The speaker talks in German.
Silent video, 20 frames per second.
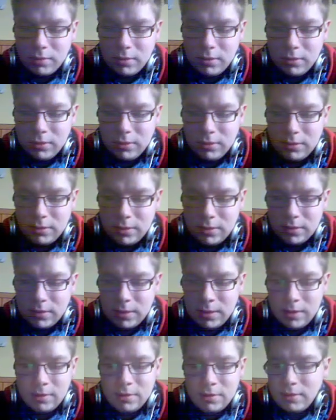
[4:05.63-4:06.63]
Und
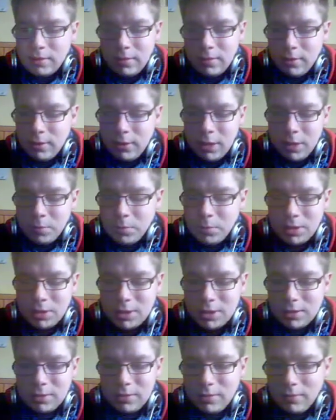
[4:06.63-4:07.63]
ja, erinnert
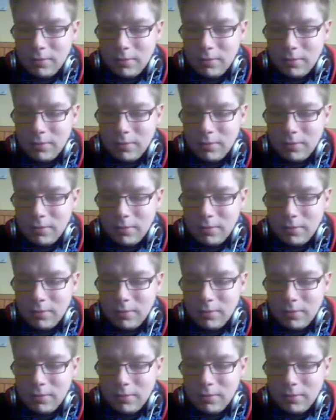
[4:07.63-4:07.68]
mich